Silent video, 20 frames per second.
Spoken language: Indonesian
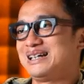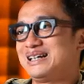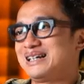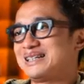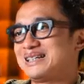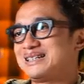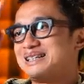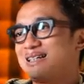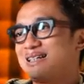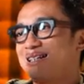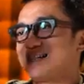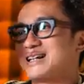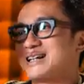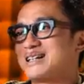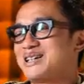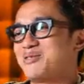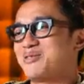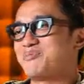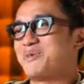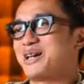Jadilah
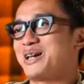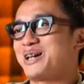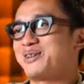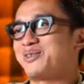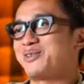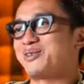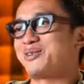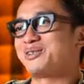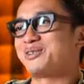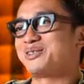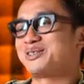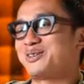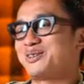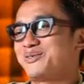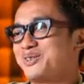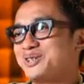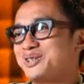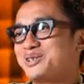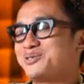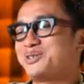dia background,
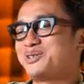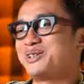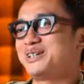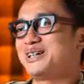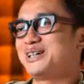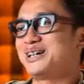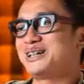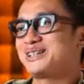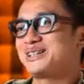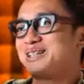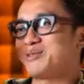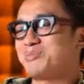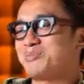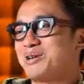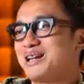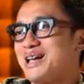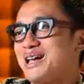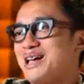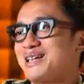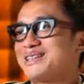televisi itu indah, ditambah
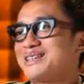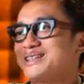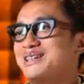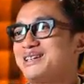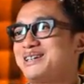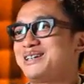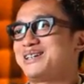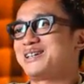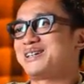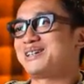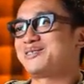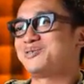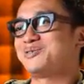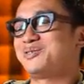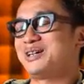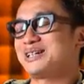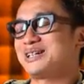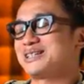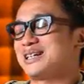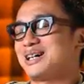lighting,
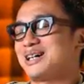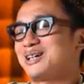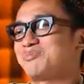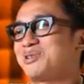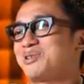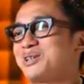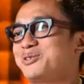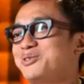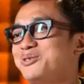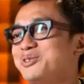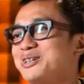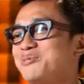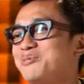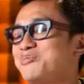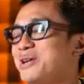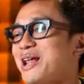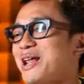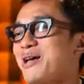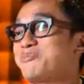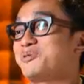wah sangat menggiurkan,
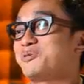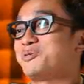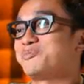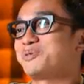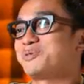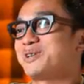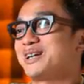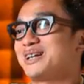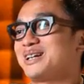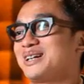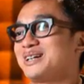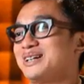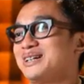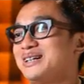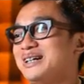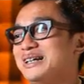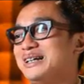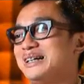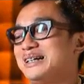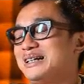menakjubkan lah.
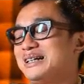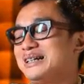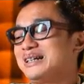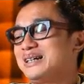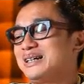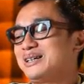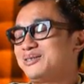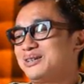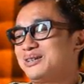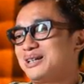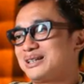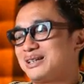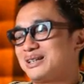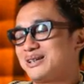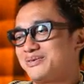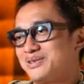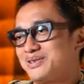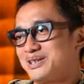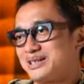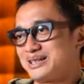Itulah
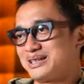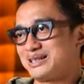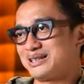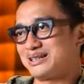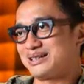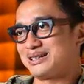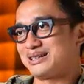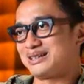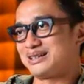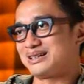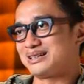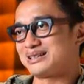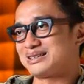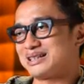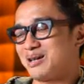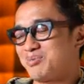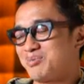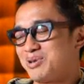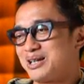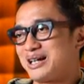televisi,
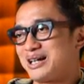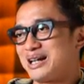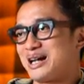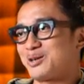sama dengan